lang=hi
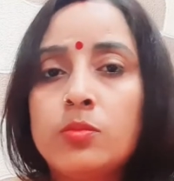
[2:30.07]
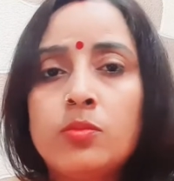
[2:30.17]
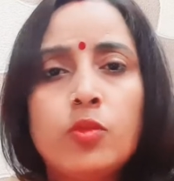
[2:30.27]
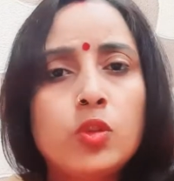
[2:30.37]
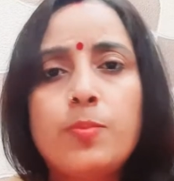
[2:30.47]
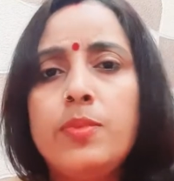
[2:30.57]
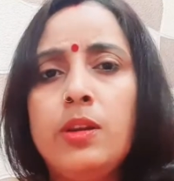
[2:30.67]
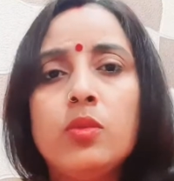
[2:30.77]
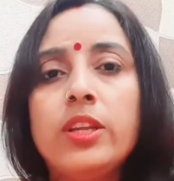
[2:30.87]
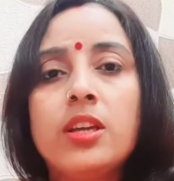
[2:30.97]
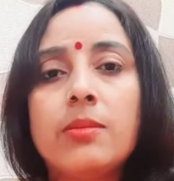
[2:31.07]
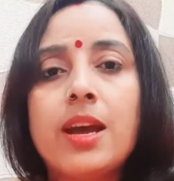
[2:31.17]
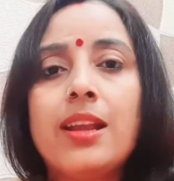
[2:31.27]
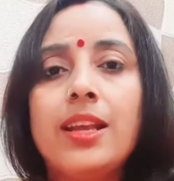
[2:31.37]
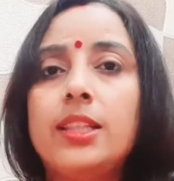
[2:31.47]
वो तो बिल्कुल नहीं
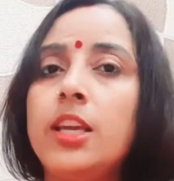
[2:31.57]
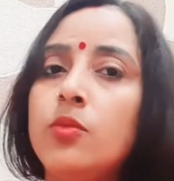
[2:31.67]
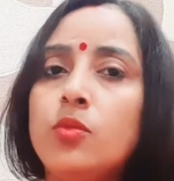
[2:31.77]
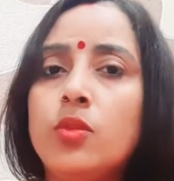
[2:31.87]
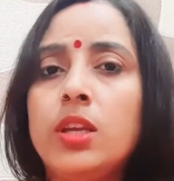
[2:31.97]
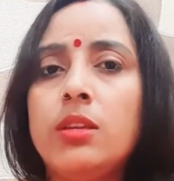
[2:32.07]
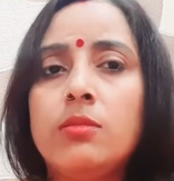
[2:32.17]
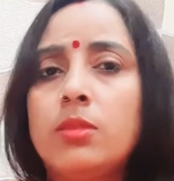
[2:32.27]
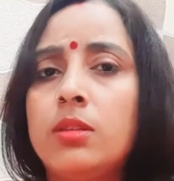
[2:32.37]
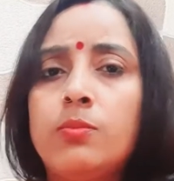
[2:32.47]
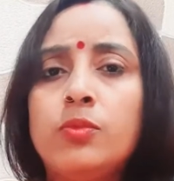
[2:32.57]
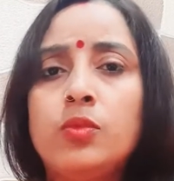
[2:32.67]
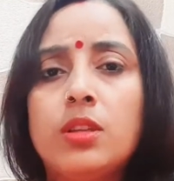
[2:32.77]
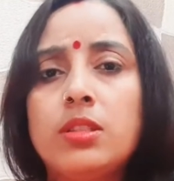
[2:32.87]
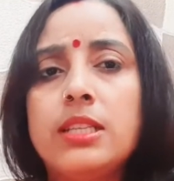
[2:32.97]
घबरा रहे थे उन्होंने
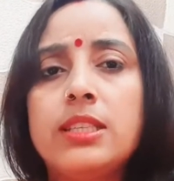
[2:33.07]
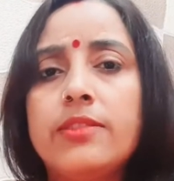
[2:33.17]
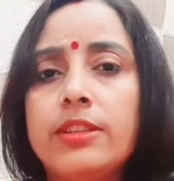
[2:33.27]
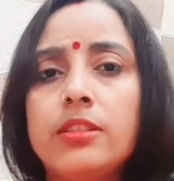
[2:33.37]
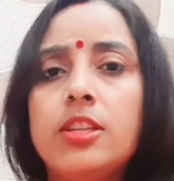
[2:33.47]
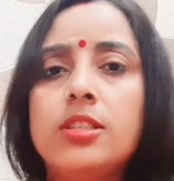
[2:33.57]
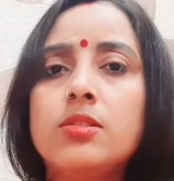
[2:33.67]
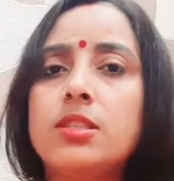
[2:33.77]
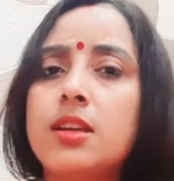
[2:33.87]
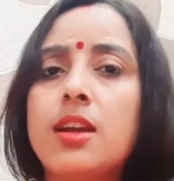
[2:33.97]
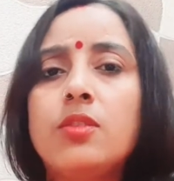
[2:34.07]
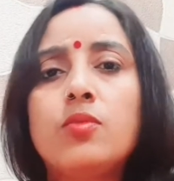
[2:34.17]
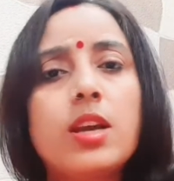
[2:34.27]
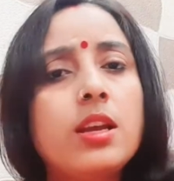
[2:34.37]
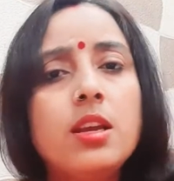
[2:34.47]
तुरंत जैसे ही वैक्सीनेशन स्टार्ट
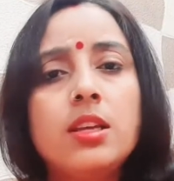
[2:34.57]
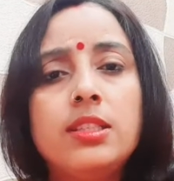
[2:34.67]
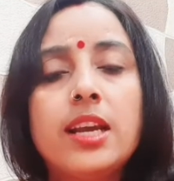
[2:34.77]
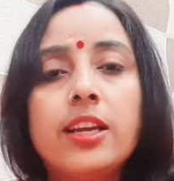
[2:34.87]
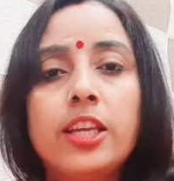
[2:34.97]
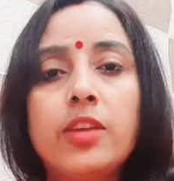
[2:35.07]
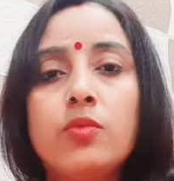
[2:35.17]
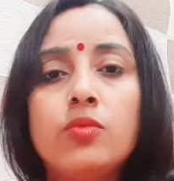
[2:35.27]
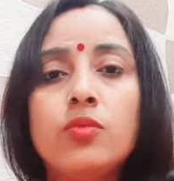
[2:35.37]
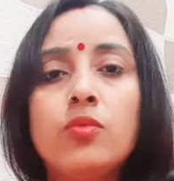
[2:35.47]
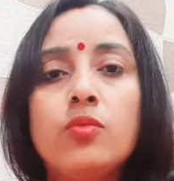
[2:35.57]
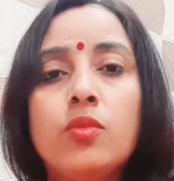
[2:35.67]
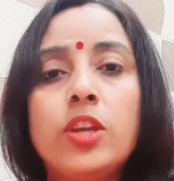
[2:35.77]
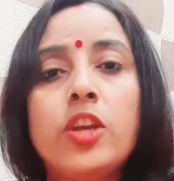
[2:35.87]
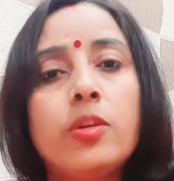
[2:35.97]
हुआ जा कर के उन
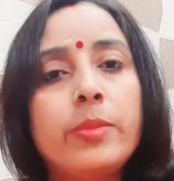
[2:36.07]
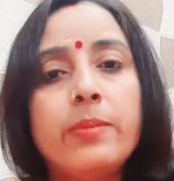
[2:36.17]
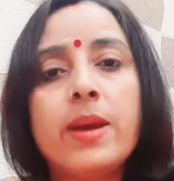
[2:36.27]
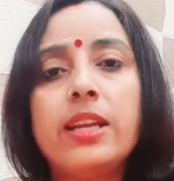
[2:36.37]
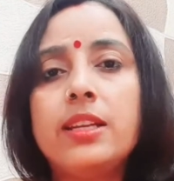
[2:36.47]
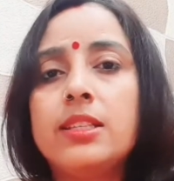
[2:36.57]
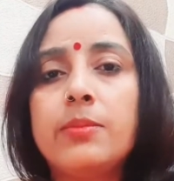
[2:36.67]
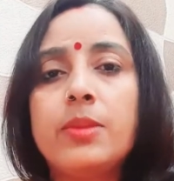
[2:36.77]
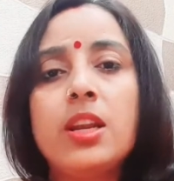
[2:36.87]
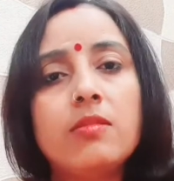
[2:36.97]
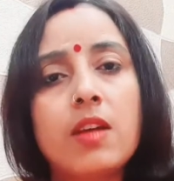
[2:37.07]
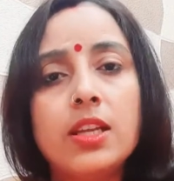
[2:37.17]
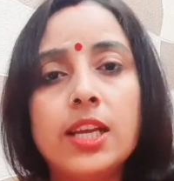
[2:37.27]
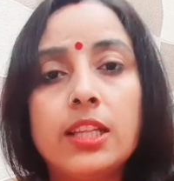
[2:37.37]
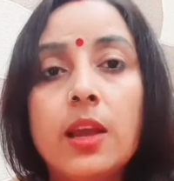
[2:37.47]
उन्होंने और मेरे भाई ने सबने लगवा
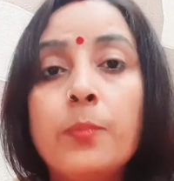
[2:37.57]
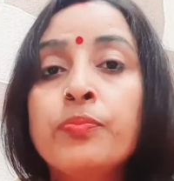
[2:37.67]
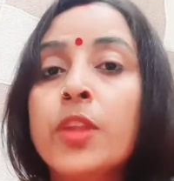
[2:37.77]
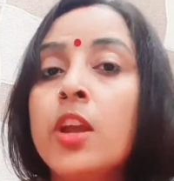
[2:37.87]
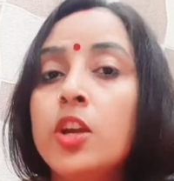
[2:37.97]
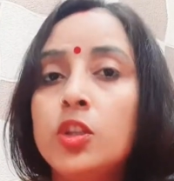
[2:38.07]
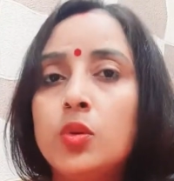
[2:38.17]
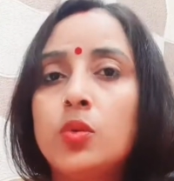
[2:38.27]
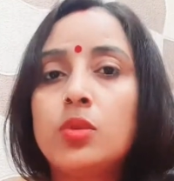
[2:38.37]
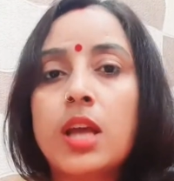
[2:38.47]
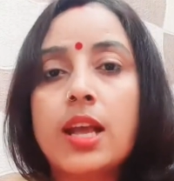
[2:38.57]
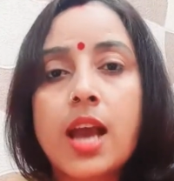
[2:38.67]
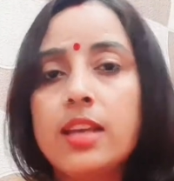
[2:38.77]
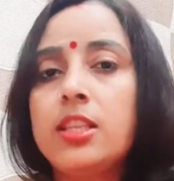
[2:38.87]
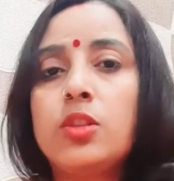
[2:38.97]
लिया था तो
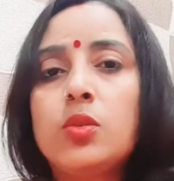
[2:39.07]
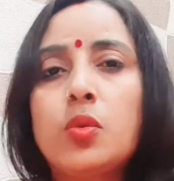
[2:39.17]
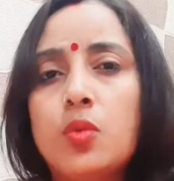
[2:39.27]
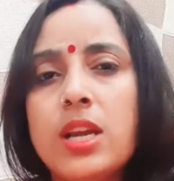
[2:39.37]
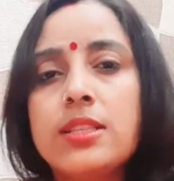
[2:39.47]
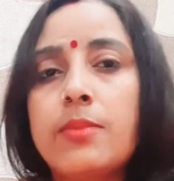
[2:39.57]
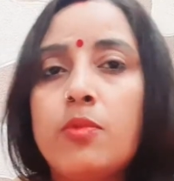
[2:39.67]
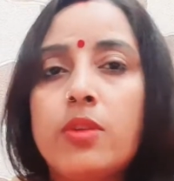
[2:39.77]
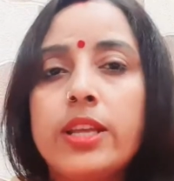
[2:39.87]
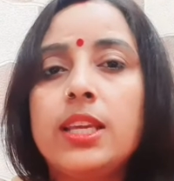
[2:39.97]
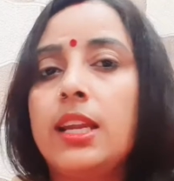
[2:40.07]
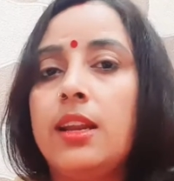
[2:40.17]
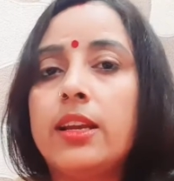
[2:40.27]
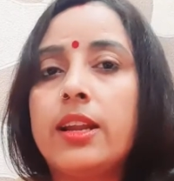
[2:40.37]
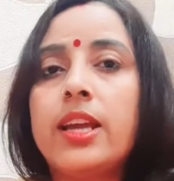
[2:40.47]
आए थे तो थोड़ा सा बोल रहे थे कि
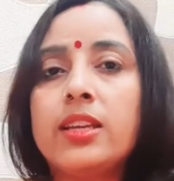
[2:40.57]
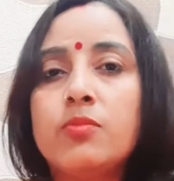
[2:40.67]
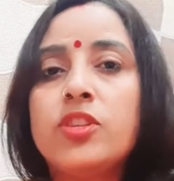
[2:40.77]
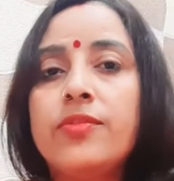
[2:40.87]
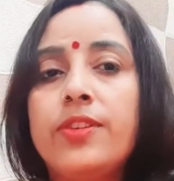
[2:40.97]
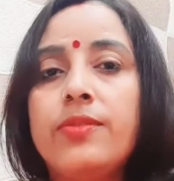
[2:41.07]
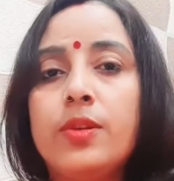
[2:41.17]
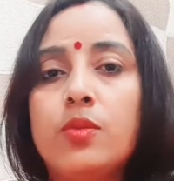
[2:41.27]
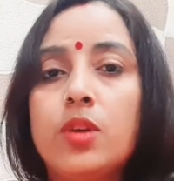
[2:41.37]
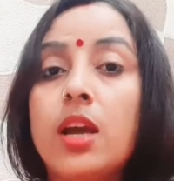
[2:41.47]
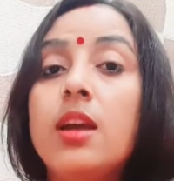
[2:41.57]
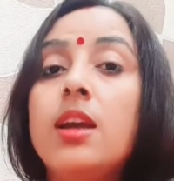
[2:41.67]
लग रहा है कि मुझे फीवर होगा